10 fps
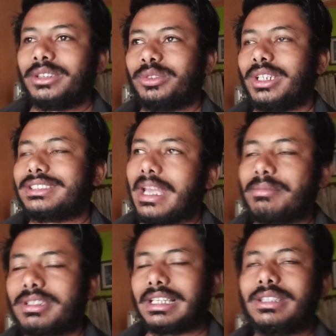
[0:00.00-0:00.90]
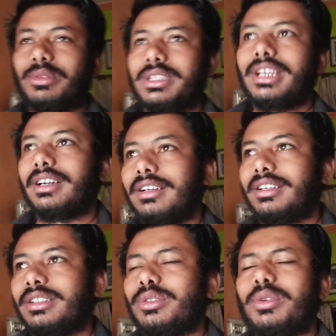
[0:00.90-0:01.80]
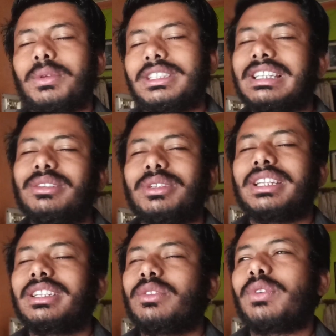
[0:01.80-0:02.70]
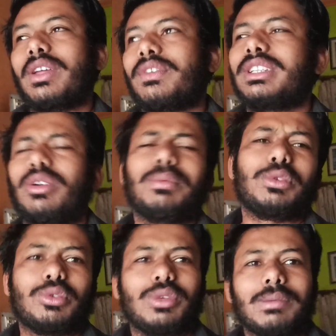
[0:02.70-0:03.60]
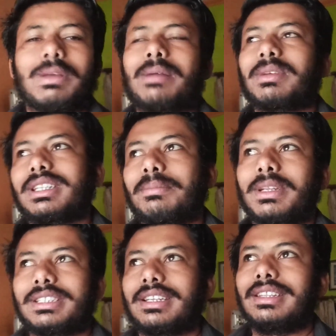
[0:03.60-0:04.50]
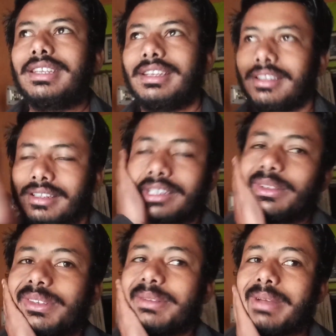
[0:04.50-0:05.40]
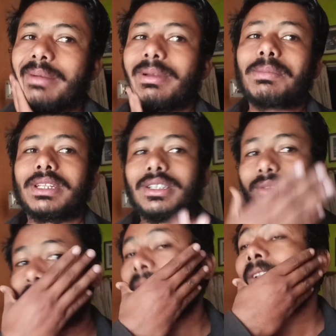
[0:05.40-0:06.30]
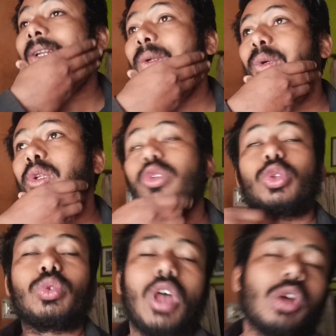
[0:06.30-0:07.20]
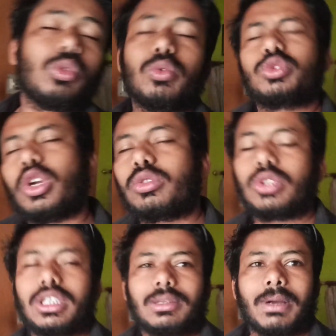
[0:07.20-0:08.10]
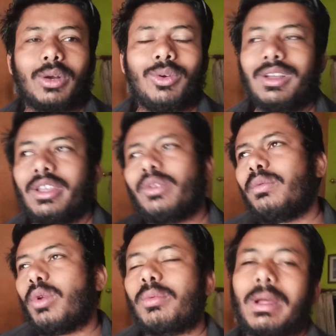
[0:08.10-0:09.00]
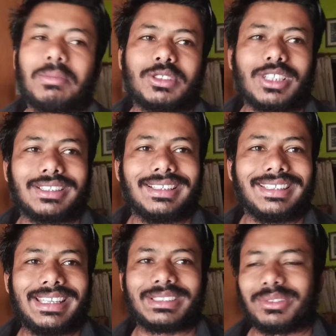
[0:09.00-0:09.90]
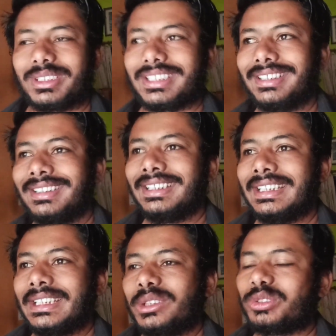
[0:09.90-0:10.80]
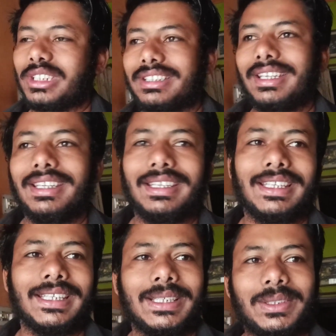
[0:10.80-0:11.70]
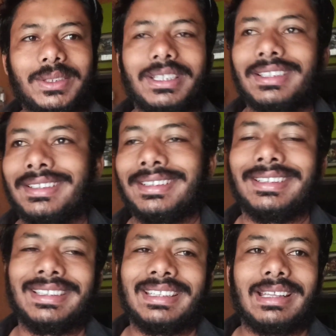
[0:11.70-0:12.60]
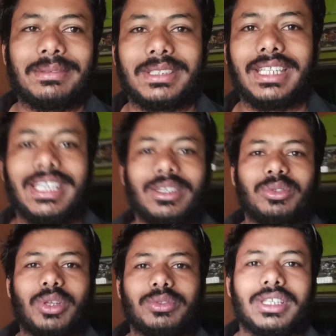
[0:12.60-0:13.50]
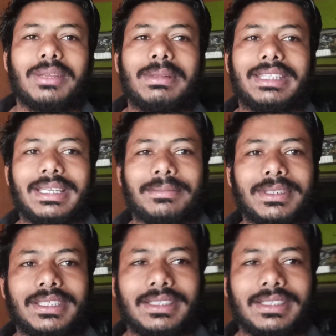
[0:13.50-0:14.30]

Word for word: तो आज टाइम से जल्दी उठ गया क्योंकि भी जल्दी हो जाती है तो फटाफट जाओ क्योंकि अब काम करना प्रेशर नहीं है क्योंकि जब काम का प्रेशर होता है तो जल्दी उठ के नहा दो सेट सेट भागो ब्लॉग बाद में स्टार्ट कर लेंगे ऐसा होता था तो चलते हैं और अब सीधे गोदाम जाके मिलते हैं आपसे